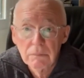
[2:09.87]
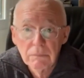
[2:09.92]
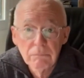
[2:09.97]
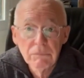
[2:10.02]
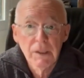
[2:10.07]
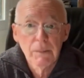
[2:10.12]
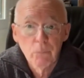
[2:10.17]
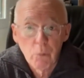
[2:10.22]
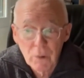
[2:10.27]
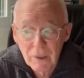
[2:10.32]

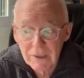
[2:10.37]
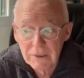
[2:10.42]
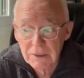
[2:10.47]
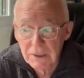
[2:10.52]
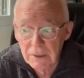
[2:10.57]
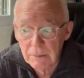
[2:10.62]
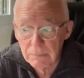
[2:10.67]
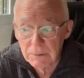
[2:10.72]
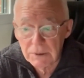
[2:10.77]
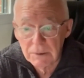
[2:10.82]

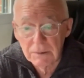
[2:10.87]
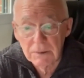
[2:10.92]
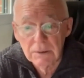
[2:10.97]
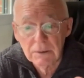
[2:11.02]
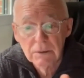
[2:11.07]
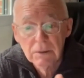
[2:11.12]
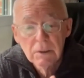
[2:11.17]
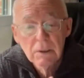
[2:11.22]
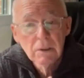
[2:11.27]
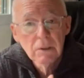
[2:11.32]
democráticamente
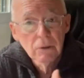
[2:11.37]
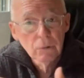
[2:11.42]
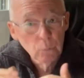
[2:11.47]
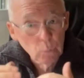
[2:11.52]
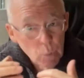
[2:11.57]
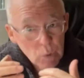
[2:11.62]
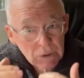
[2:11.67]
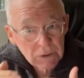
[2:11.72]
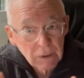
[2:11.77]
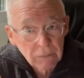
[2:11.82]

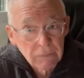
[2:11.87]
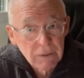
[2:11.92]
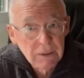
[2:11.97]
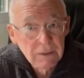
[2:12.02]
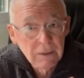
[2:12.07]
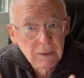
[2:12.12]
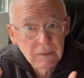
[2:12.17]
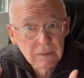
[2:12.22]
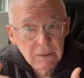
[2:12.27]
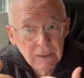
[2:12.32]
nuestra
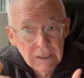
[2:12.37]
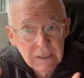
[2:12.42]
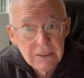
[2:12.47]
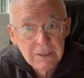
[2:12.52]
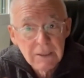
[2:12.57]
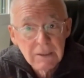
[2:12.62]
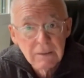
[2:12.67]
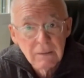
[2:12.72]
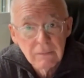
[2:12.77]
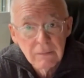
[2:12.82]
cita el
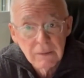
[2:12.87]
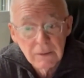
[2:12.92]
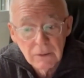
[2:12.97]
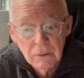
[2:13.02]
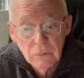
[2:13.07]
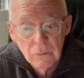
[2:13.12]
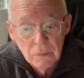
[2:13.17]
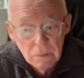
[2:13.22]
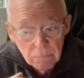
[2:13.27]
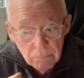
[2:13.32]
7 de
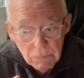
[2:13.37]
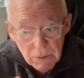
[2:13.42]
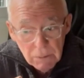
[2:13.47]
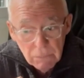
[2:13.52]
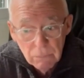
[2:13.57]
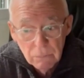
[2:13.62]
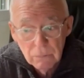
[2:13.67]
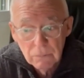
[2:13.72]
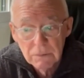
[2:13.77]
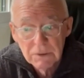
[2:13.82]
enero en
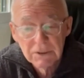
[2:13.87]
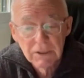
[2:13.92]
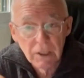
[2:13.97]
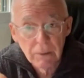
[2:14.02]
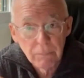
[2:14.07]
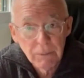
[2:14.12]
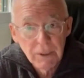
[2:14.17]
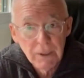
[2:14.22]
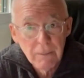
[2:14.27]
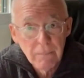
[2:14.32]
Bilbo
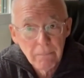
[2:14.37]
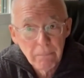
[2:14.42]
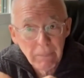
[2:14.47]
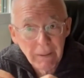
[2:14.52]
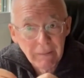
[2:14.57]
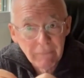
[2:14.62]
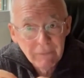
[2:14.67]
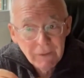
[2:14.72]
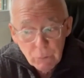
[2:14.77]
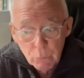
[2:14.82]
servirá
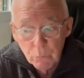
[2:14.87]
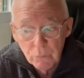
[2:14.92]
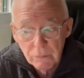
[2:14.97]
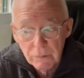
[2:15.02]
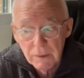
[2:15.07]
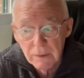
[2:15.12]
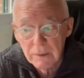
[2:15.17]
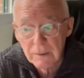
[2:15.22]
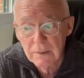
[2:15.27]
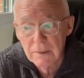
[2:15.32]
para
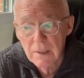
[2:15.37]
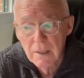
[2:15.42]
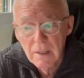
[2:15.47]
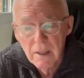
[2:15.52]
denunciar